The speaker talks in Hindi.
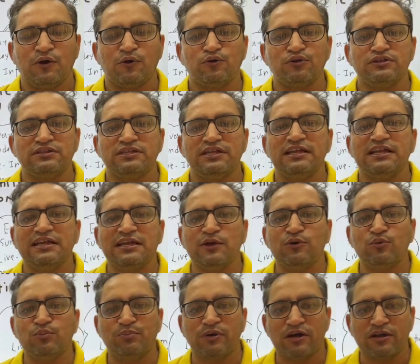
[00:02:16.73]
और दिल के
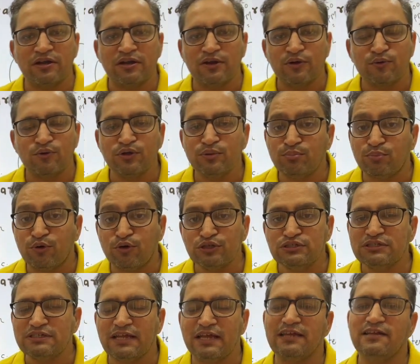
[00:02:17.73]
ऊपर कोई
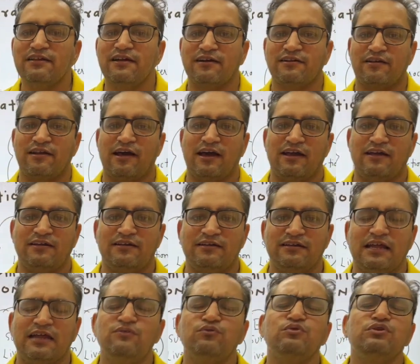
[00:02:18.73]
बोझ नहीं रखना है
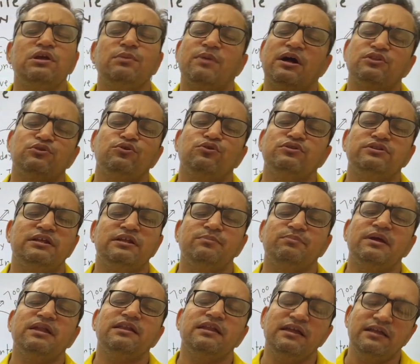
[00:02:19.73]
यानी उनकी बातों को
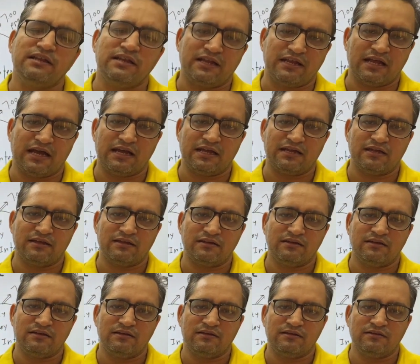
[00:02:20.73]
दिल पे नहीं लेना है
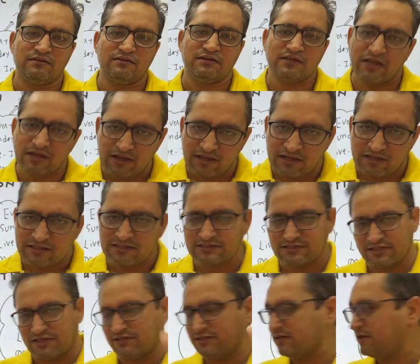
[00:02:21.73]
ठीक है
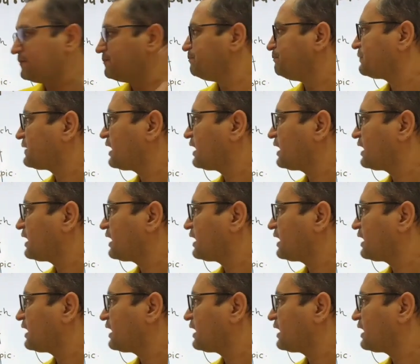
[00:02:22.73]
चलिए